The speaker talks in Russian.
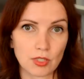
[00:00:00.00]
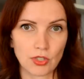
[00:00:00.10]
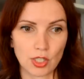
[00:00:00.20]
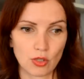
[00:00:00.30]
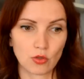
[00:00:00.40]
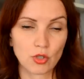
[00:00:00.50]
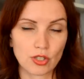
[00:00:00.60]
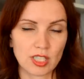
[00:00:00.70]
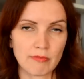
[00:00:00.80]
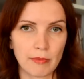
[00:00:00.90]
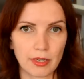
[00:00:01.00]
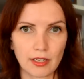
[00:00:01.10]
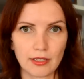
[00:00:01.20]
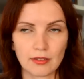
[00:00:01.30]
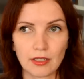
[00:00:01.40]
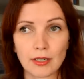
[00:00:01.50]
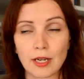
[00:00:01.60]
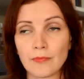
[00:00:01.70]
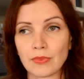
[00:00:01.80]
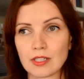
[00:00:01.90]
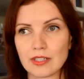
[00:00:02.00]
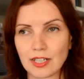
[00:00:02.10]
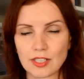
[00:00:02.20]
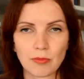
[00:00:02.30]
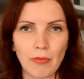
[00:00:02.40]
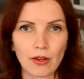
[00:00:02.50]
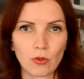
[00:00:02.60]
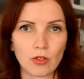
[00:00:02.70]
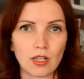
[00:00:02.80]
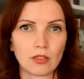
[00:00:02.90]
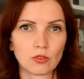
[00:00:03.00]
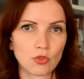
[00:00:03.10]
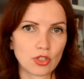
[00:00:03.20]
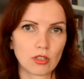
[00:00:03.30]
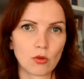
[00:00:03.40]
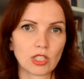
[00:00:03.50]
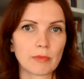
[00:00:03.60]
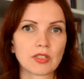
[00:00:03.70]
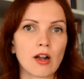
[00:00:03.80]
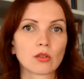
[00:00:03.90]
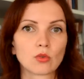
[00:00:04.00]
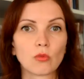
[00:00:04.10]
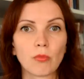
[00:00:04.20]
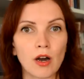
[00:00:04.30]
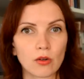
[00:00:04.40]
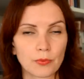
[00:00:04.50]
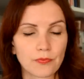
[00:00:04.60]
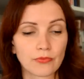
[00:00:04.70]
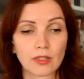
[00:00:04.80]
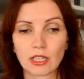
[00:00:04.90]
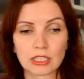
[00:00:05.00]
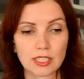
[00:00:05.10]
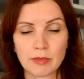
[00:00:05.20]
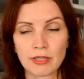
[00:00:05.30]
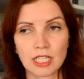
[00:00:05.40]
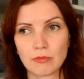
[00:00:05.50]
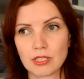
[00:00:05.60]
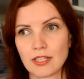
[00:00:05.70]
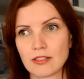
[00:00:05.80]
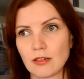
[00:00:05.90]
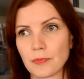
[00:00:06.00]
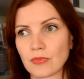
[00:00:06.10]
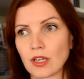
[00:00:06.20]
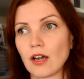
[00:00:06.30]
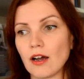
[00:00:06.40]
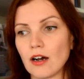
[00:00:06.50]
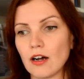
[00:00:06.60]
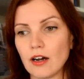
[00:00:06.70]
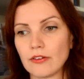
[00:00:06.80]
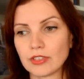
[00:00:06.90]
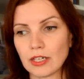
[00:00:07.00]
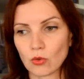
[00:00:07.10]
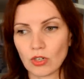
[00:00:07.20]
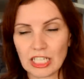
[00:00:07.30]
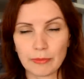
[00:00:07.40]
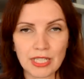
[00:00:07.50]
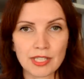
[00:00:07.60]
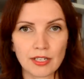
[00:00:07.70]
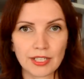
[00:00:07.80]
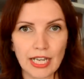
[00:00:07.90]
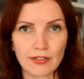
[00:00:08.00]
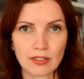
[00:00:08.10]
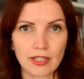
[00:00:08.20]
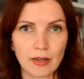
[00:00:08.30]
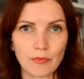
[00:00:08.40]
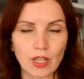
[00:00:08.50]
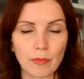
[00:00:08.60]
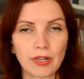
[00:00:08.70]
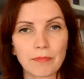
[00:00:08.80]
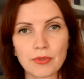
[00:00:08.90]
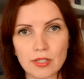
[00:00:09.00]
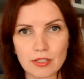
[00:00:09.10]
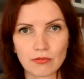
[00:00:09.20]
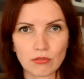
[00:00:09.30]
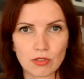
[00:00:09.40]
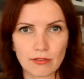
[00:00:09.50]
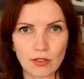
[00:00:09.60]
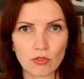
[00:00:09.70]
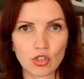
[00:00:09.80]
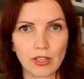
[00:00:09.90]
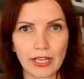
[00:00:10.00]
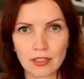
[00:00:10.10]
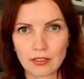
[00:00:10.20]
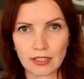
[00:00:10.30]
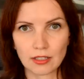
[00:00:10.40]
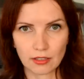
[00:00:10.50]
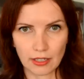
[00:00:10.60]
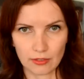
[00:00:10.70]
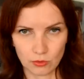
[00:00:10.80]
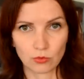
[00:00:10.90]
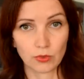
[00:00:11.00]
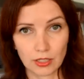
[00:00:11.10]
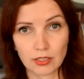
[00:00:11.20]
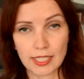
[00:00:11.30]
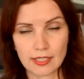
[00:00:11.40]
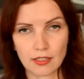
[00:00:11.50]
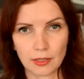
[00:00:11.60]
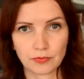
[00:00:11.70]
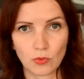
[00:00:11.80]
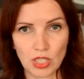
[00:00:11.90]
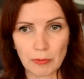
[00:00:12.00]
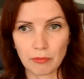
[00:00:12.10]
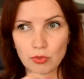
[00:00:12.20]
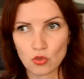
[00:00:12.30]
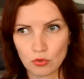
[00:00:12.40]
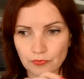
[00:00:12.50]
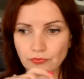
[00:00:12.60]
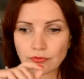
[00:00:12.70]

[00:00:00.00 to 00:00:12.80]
внешне, то можете себя приклеить, да? Если хотите пару, то можно какую-то абстрактную пару. Себя не обязательно. А второе, обязательно я всегда прописываю свое желание на этой, ну, на этой доске. То есть я прям пишу,